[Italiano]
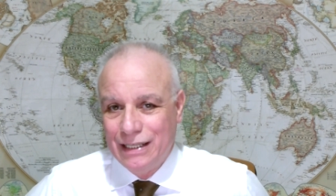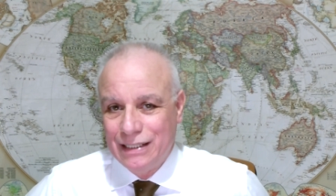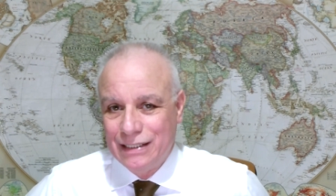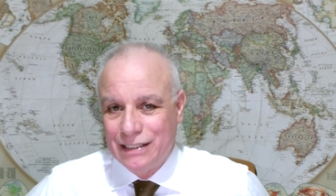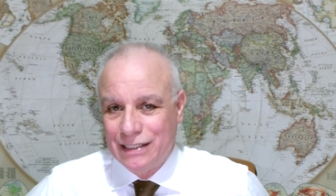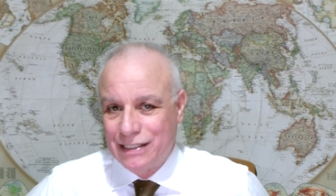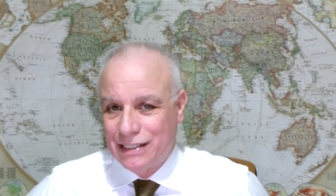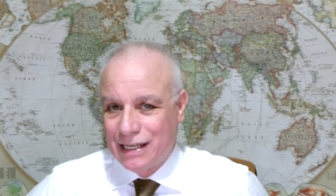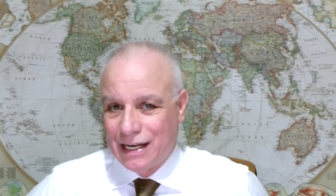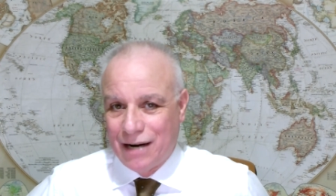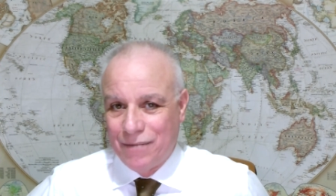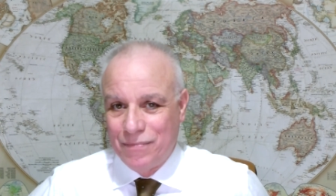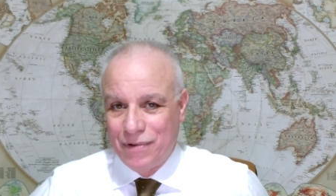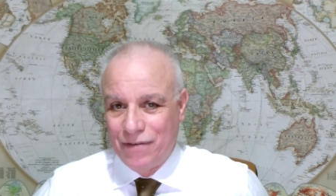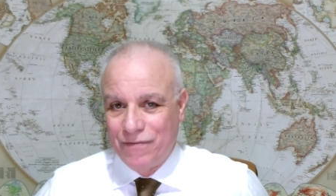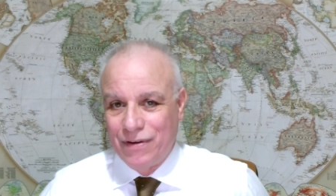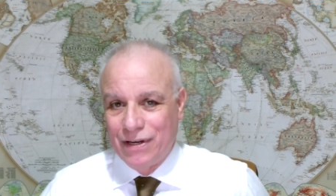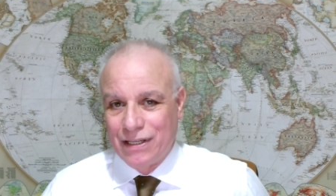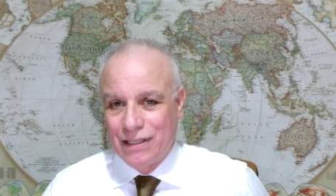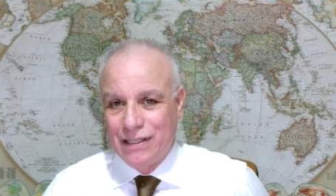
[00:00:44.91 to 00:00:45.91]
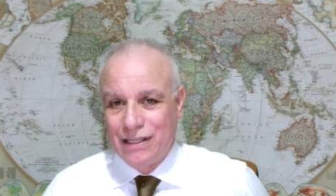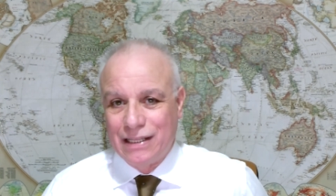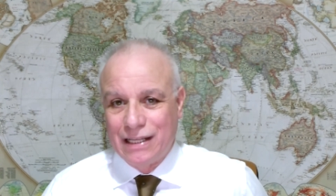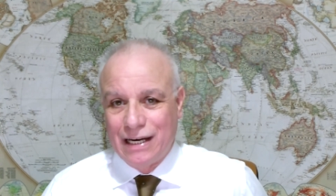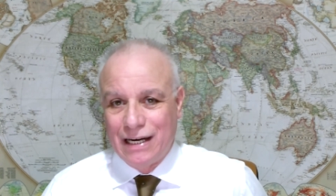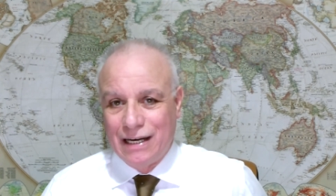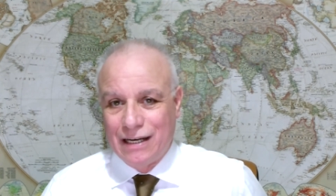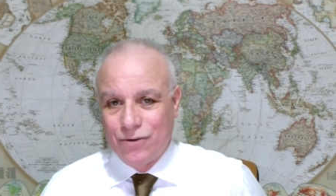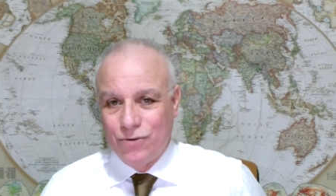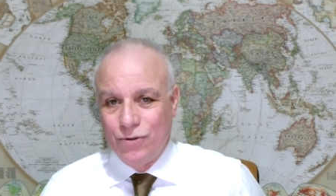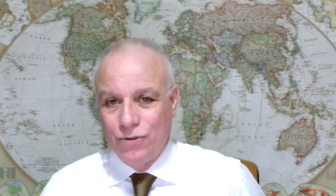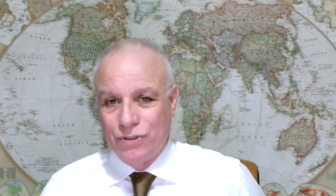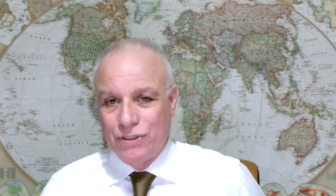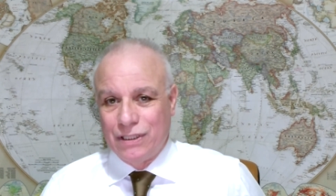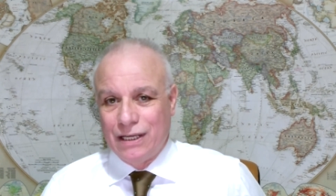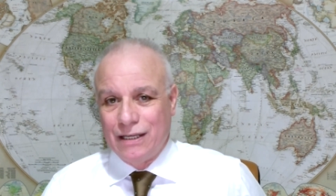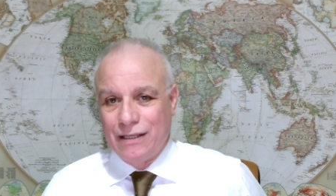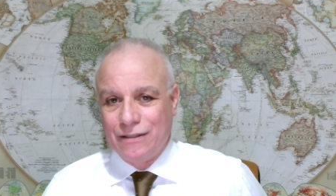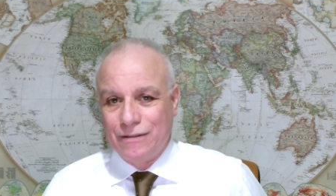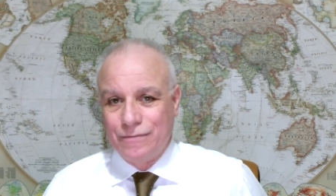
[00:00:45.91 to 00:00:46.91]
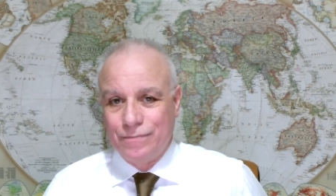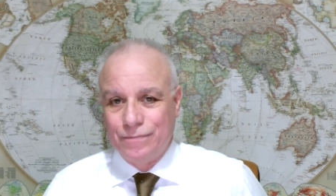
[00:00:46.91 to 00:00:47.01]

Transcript: si sarebbe invertita la rotta.